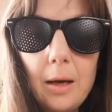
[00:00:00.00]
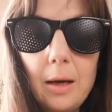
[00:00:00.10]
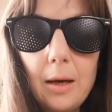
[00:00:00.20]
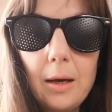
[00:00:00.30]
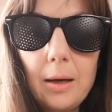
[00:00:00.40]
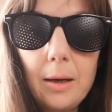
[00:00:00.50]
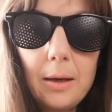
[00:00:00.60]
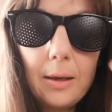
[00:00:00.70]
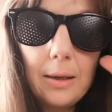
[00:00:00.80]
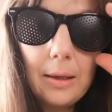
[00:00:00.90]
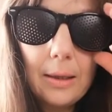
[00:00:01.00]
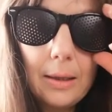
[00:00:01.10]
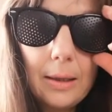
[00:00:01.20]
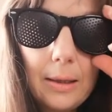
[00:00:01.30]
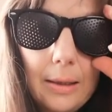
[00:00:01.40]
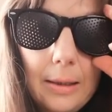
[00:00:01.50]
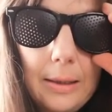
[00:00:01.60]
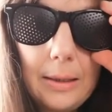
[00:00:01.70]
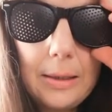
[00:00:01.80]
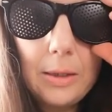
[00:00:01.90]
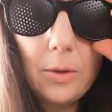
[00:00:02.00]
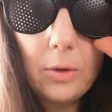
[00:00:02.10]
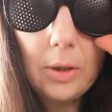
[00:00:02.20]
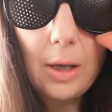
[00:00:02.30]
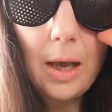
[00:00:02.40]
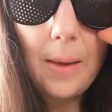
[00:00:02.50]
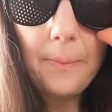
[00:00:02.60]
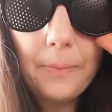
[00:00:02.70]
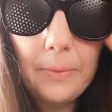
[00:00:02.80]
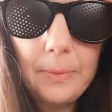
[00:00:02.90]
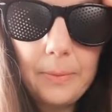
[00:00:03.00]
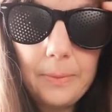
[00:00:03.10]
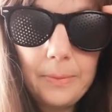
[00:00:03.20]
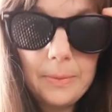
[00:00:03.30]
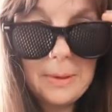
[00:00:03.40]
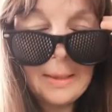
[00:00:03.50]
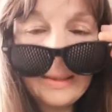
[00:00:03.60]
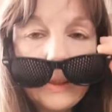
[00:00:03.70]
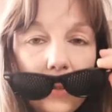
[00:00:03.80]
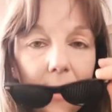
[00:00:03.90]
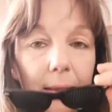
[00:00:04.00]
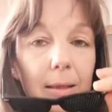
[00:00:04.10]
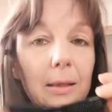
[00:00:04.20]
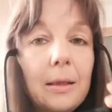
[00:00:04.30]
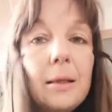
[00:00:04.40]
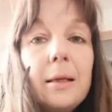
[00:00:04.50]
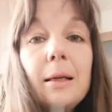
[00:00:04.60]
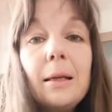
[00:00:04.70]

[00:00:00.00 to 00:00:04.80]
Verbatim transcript: Äh, diese Löcher haben den Sinn,